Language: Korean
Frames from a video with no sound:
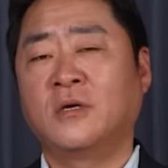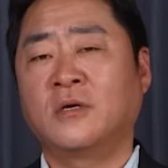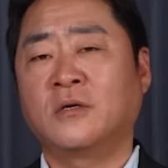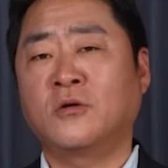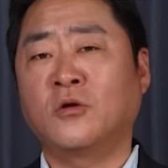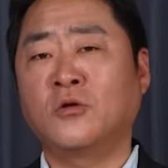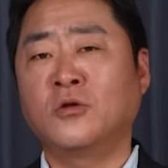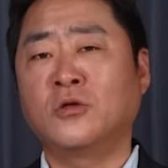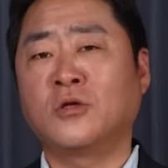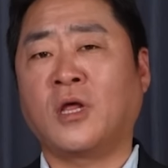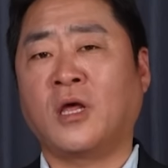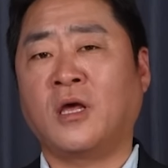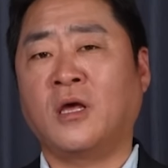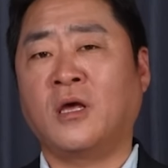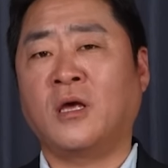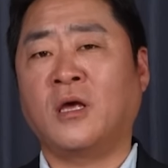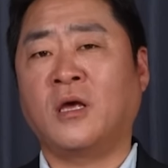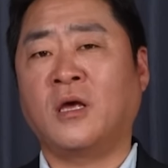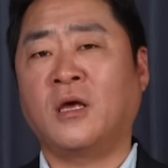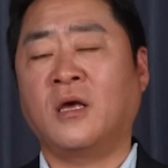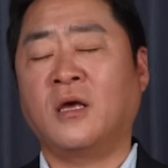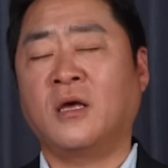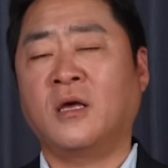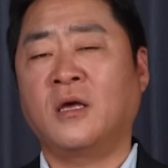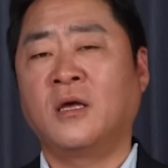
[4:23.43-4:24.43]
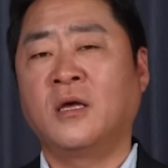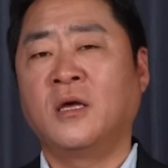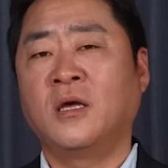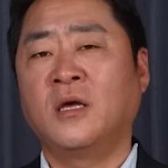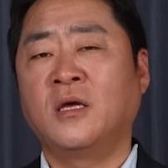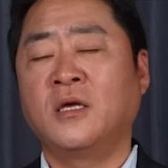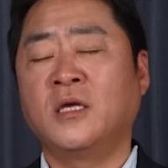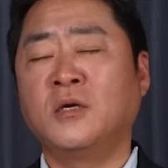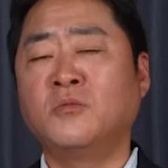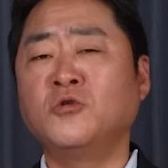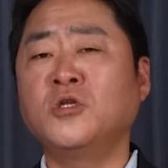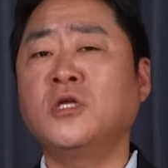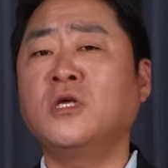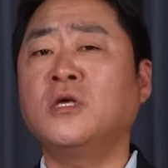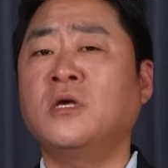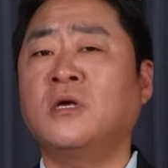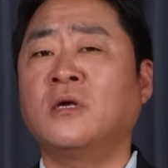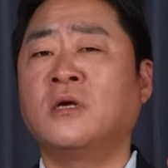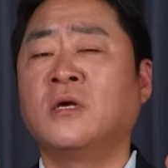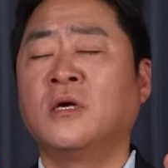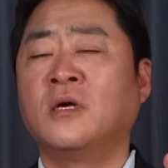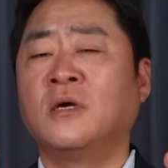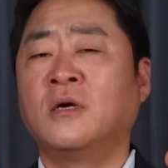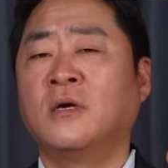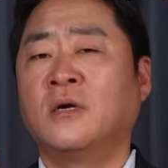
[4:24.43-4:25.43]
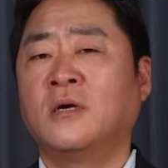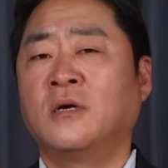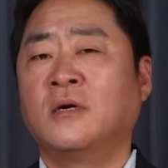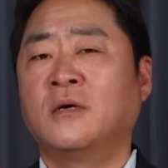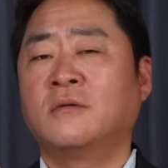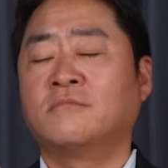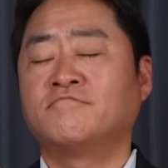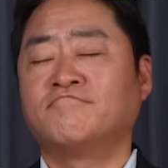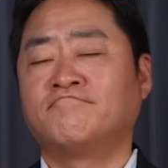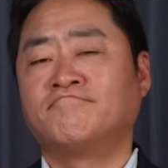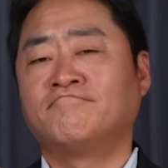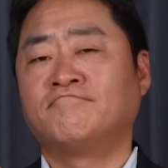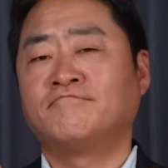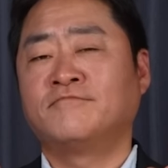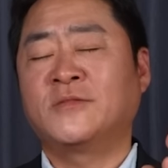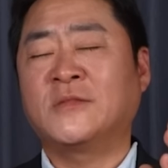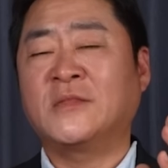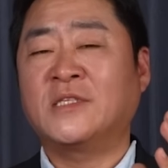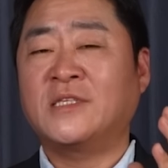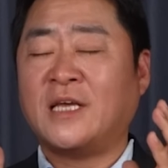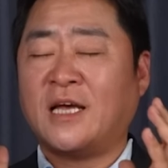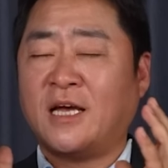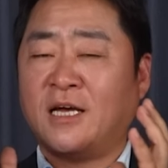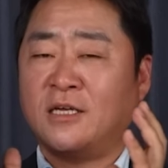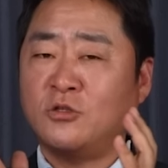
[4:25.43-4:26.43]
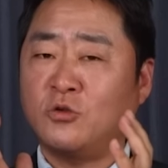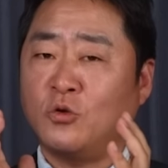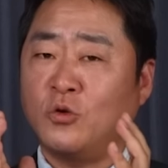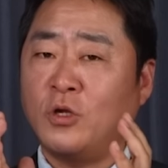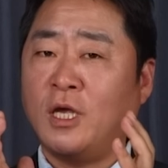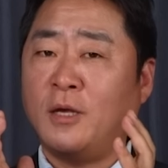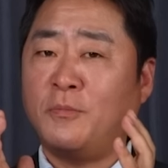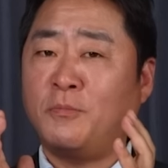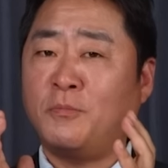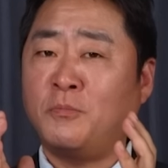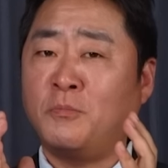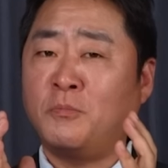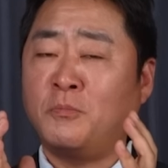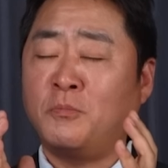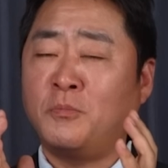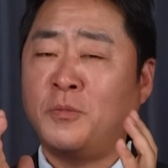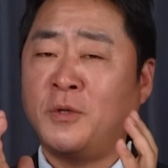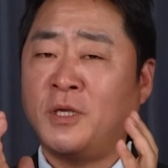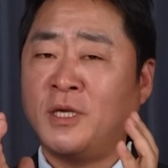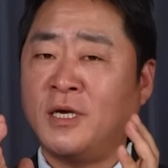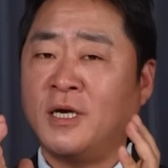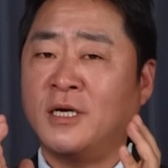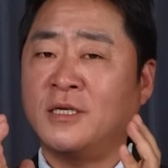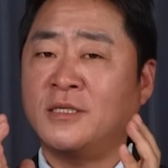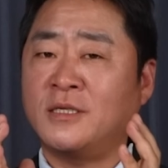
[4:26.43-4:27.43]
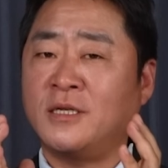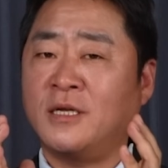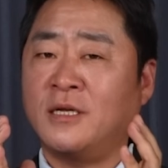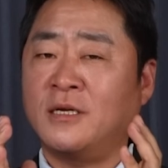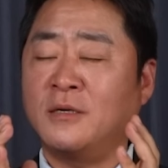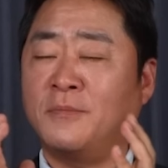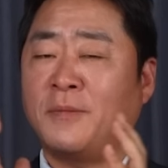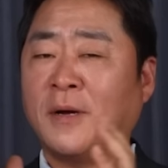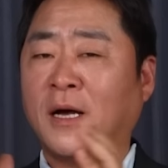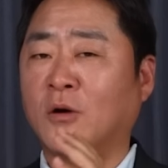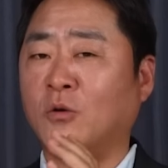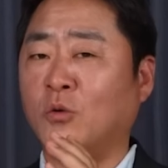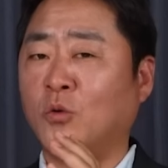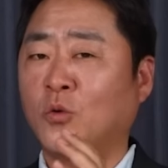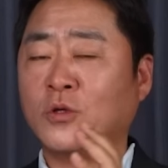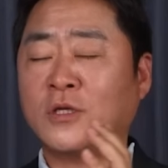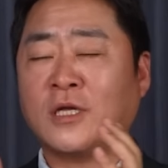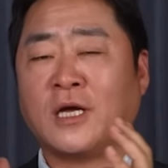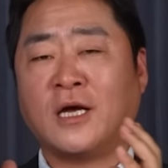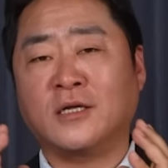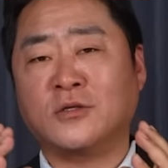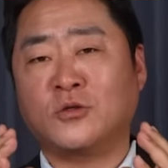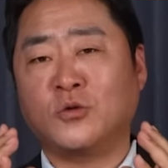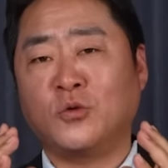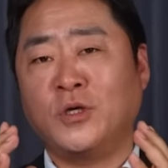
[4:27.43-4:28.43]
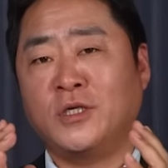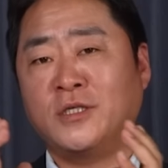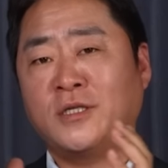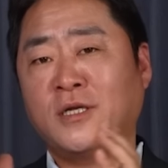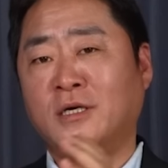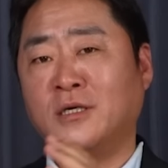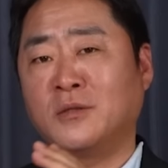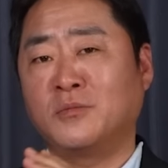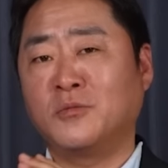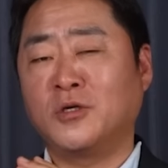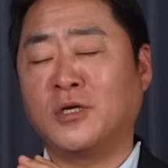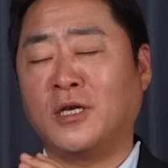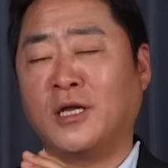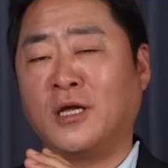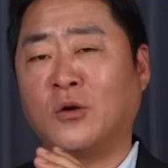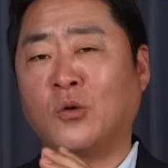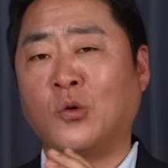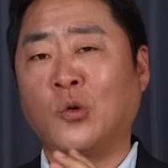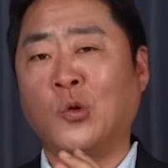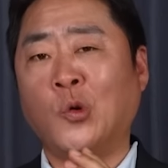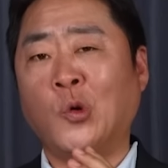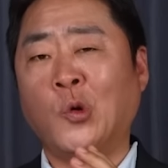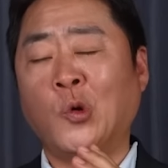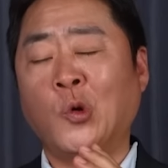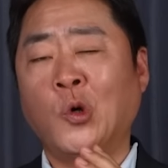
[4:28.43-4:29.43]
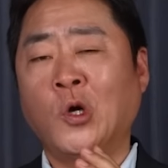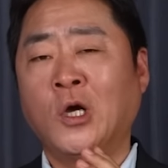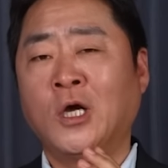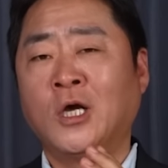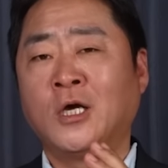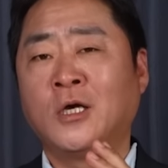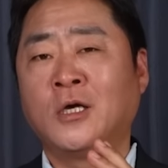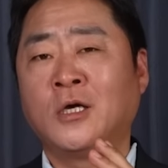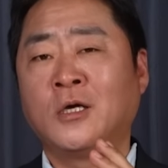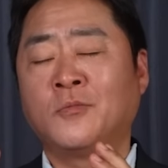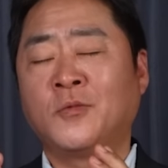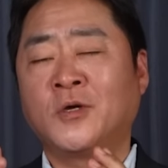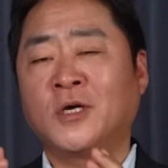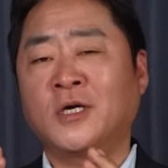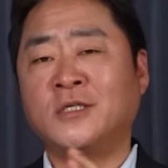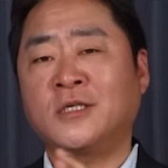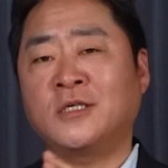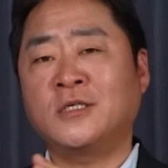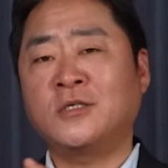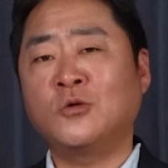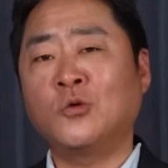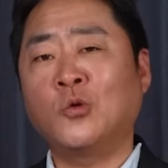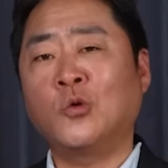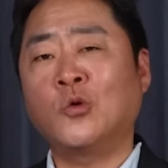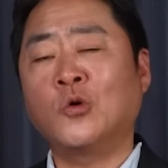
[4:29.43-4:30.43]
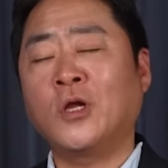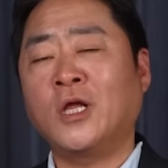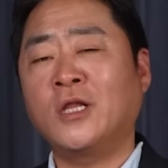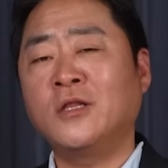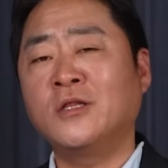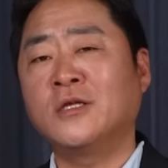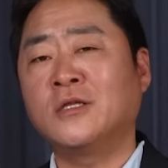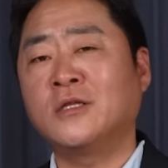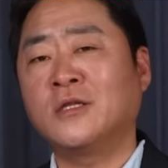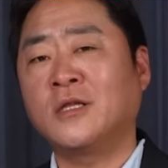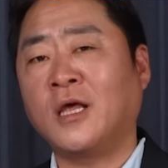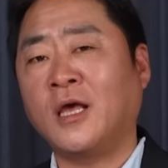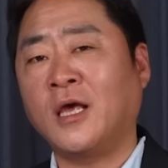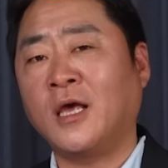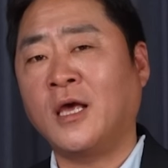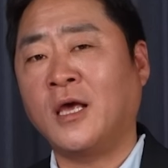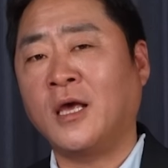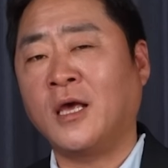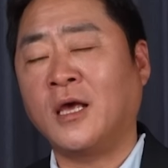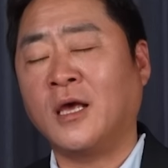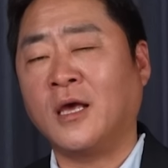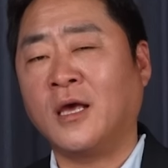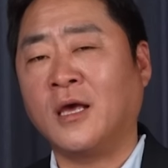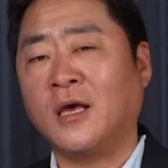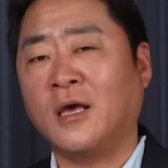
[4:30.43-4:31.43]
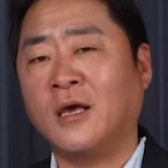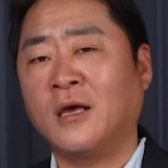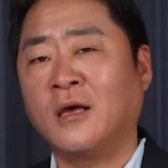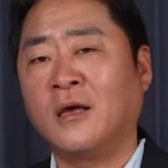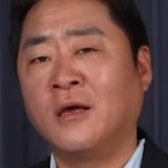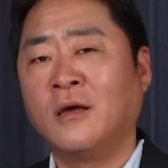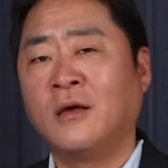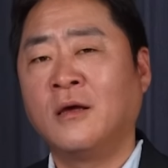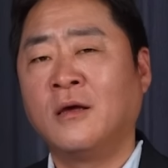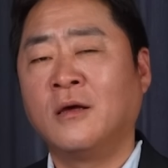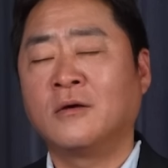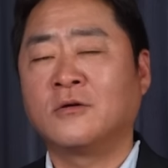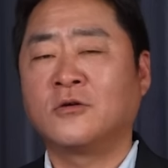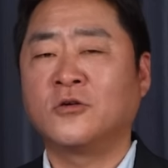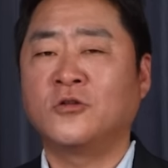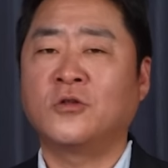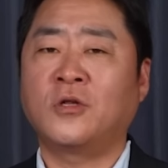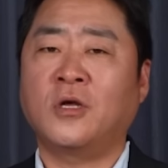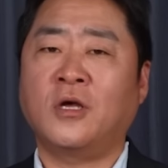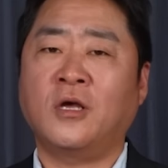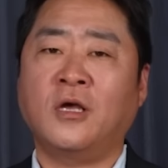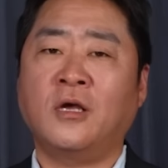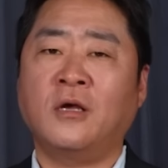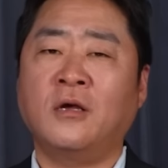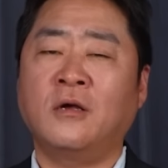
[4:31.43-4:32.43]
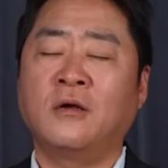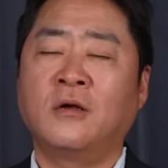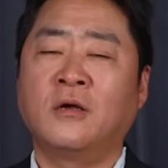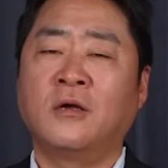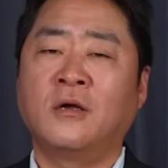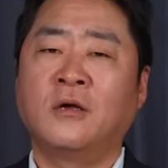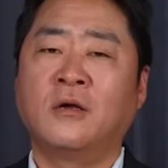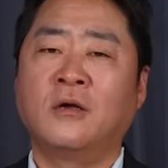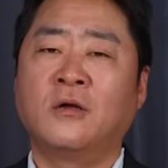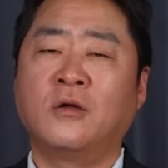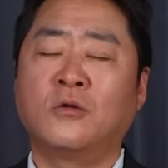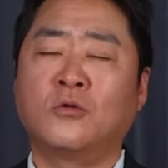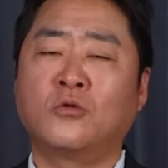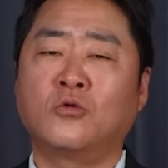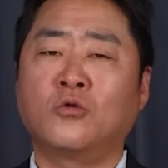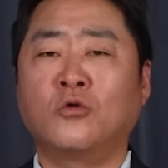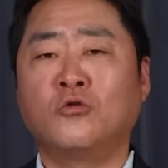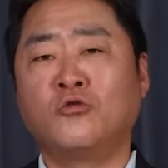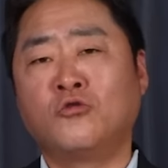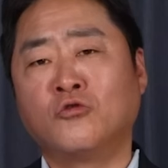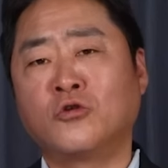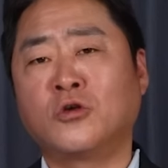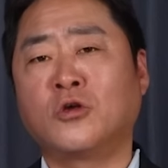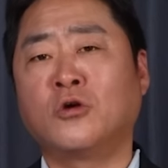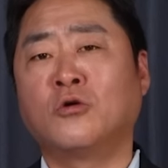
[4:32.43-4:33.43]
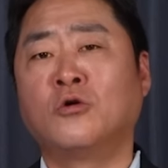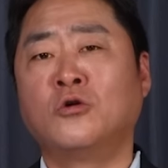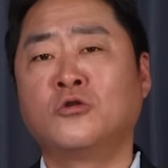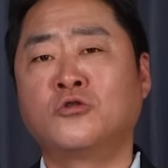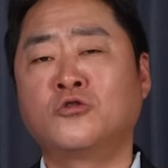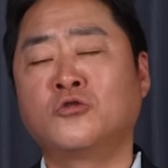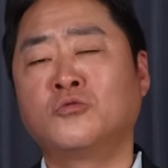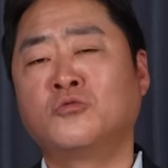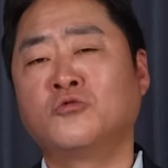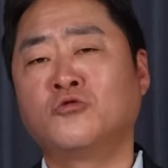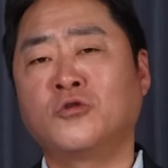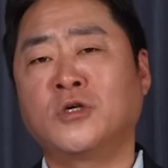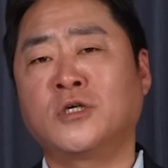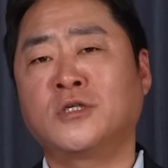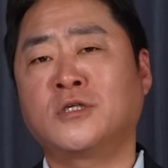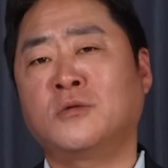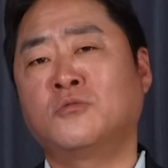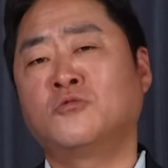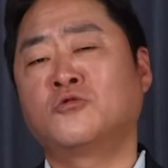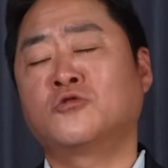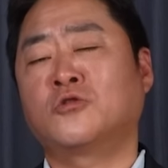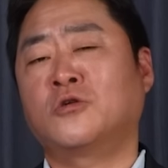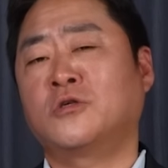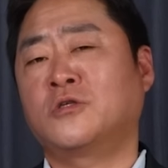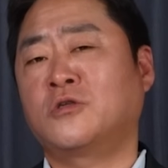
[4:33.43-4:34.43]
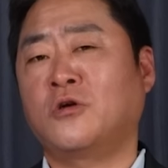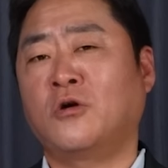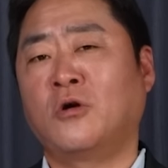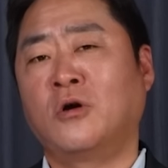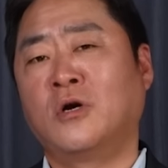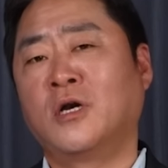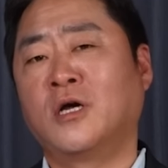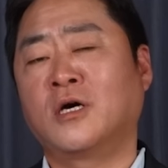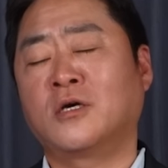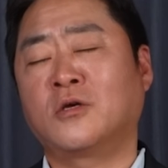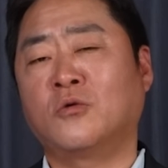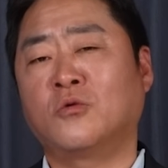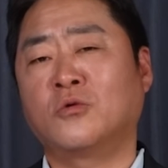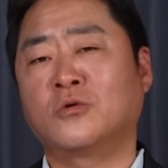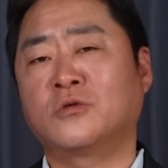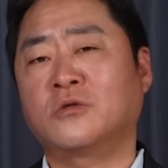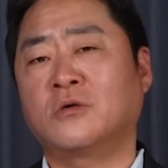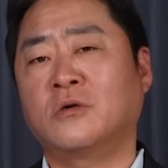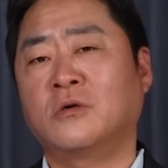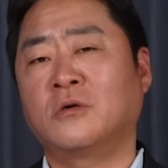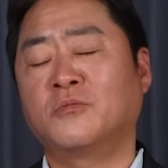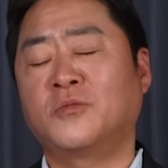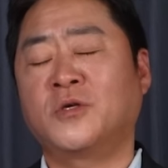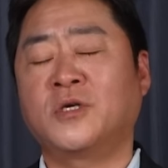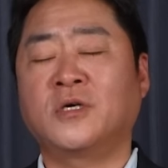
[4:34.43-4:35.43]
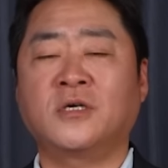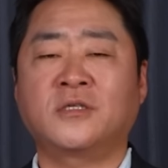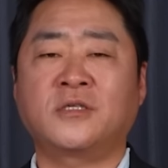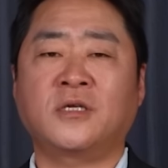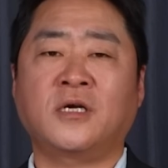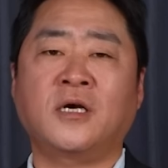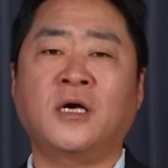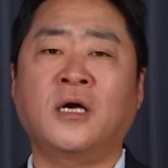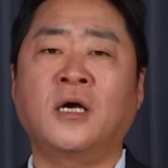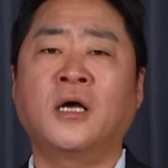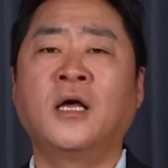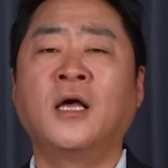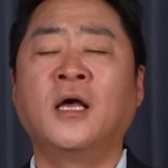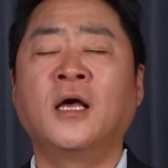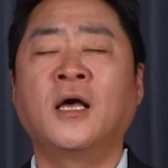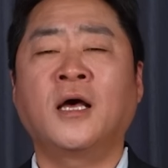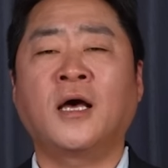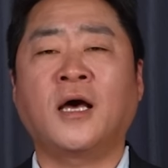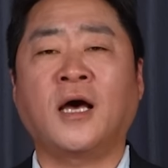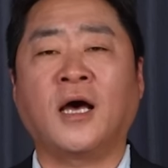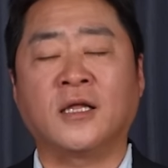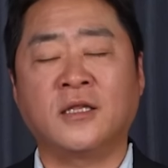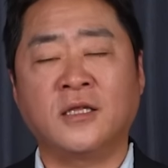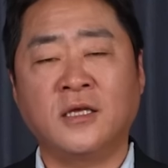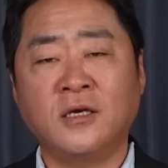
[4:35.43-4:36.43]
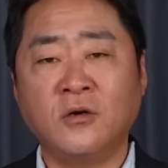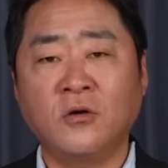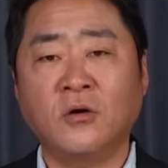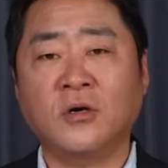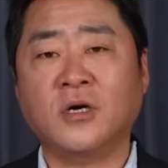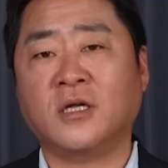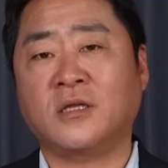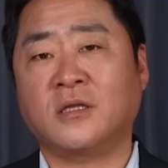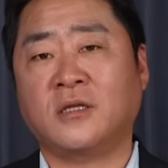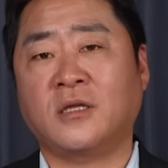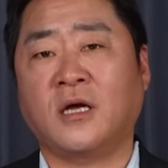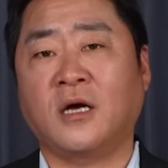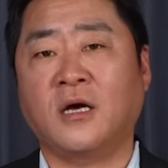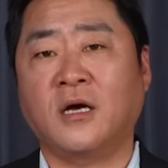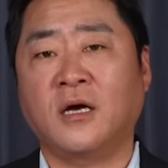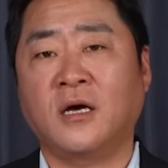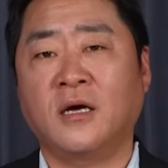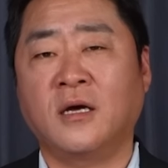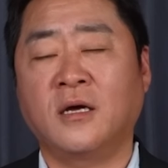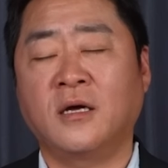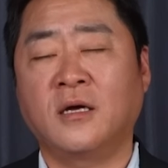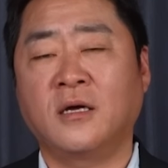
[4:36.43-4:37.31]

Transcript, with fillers: 그런데 이분이 음, 다소의 비과세를 받고 다소의 세금을 내고 비과세 신고를 했는데 근데 또 육 개월쯤 후에 세무서에서 연락이 오죠. 비과세가 아닌 것 같다.